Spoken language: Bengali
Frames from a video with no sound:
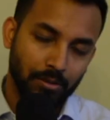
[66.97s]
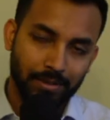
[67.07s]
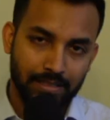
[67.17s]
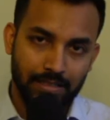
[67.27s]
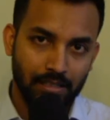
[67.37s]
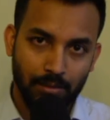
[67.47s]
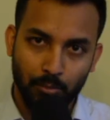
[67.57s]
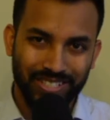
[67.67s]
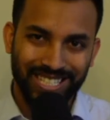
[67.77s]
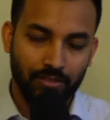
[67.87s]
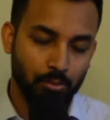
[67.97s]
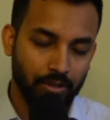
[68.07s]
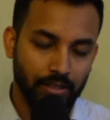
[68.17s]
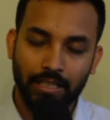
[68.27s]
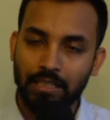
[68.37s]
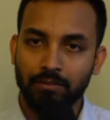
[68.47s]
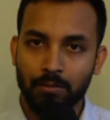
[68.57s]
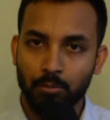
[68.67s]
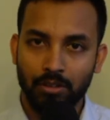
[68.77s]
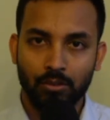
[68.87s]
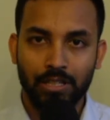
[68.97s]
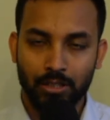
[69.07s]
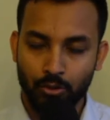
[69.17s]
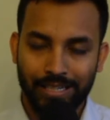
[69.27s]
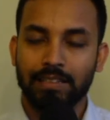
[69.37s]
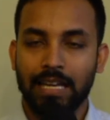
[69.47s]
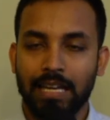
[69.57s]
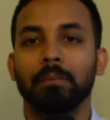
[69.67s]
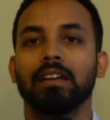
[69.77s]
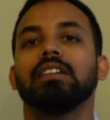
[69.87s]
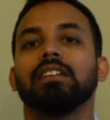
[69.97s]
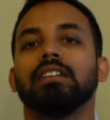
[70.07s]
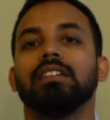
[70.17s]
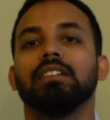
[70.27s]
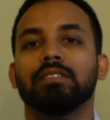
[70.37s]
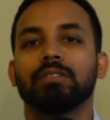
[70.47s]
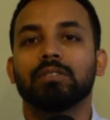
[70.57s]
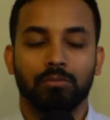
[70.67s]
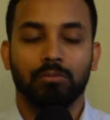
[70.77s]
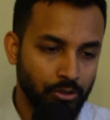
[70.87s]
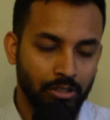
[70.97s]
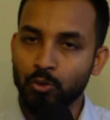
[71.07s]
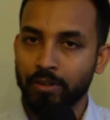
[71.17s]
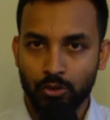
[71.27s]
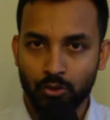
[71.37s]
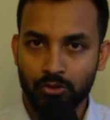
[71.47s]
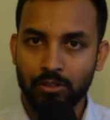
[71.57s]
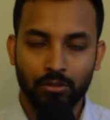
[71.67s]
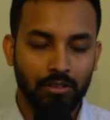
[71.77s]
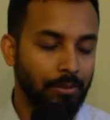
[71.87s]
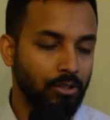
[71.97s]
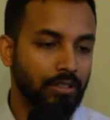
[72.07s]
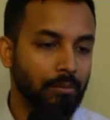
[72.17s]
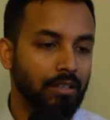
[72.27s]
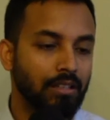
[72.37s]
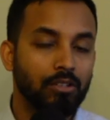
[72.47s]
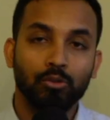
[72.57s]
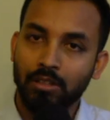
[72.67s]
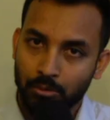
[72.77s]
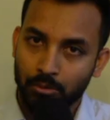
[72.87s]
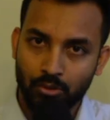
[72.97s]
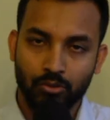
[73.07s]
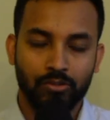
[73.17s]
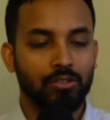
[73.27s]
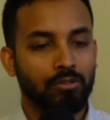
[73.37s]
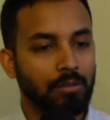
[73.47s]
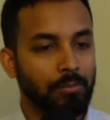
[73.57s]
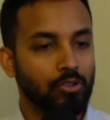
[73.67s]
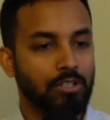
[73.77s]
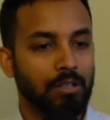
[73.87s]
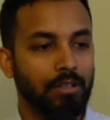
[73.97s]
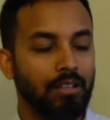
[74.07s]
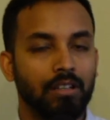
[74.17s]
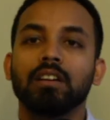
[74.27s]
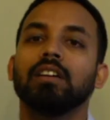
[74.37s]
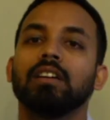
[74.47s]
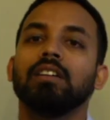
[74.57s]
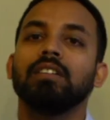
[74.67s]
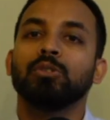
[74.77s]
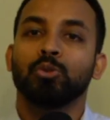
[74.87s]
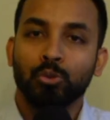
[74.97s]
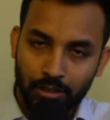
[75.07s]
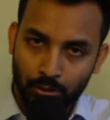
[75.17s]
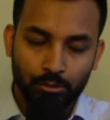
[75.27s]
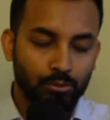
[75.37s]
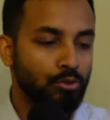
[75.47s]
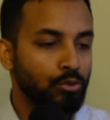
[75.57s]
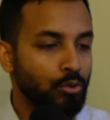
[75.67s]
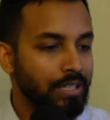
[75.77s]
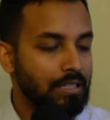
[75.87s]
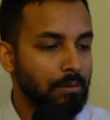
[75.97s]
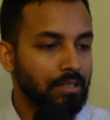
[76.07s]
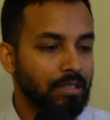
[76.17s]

মানে এসেন্সিয়ালি পজিটিভ রিপোর্টিং নেগেটিভ রিপোর্টিং করলে কেউ চ্যানেল থাকবে পরদিন জঙ্গি সংশ্লিষ্টতা পাওয়া যাবে যুদ্ধাপরাধ সংশ্লিষ্টতা পাওয়া যাবে দুদকের তদন্ত শুরু হয়ে যাবে